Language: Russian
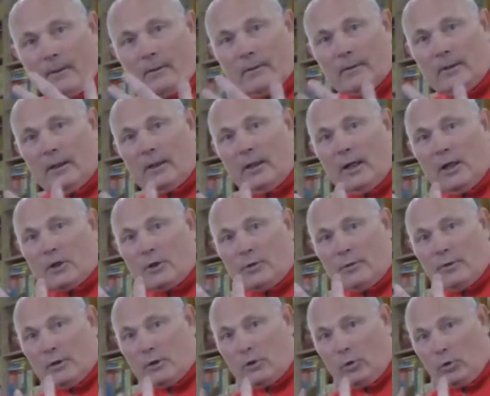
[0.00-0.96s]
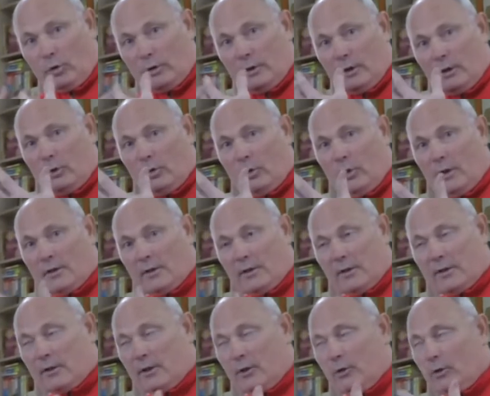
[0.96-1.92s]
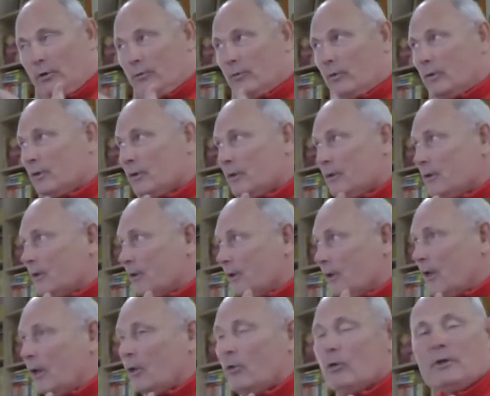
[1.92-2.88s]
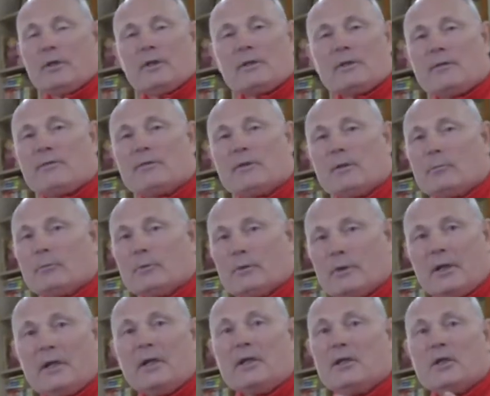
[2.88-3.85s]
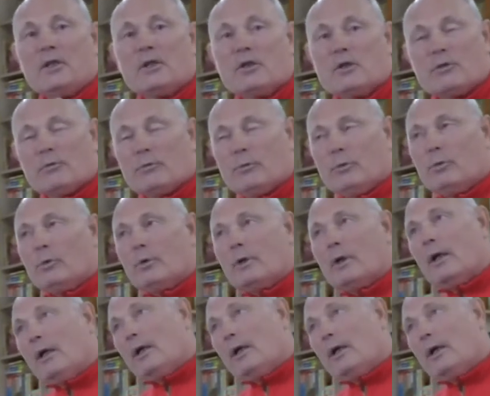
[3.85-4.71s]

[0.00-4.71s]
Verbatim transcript: налаживаясь друг на друга, создает вот какой-то совсем третий звук,